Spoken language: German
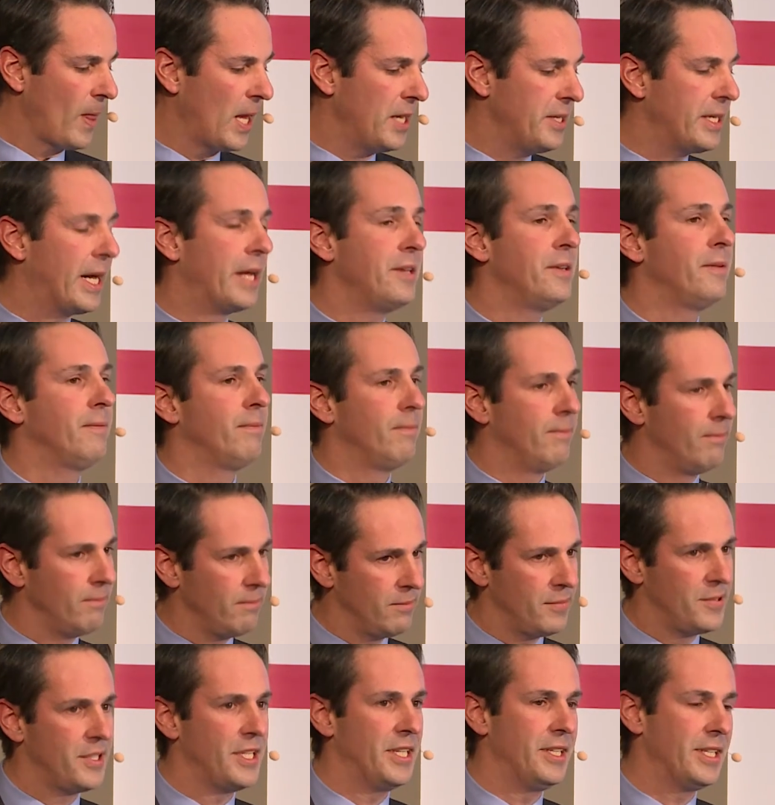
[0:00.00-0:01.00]
Dann,
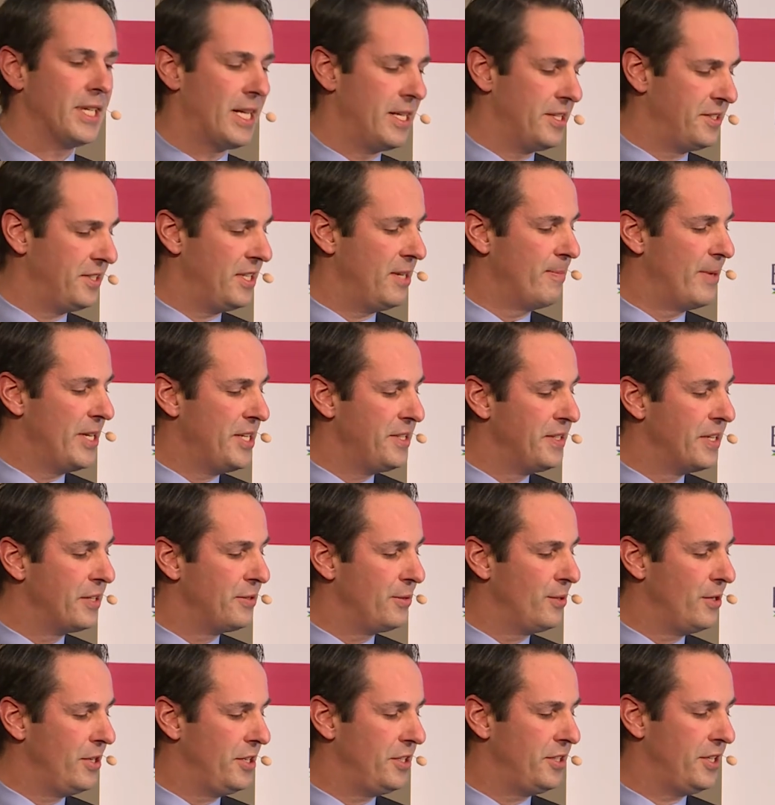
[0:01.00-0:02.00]
zentrales Thema ist
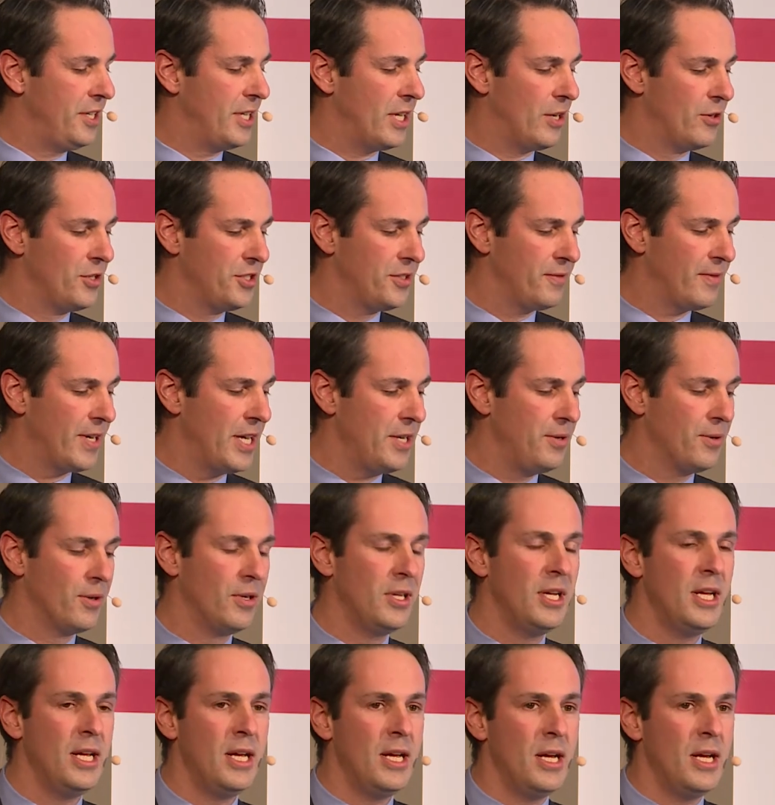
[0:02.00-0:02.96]
natürlich die Ausweitung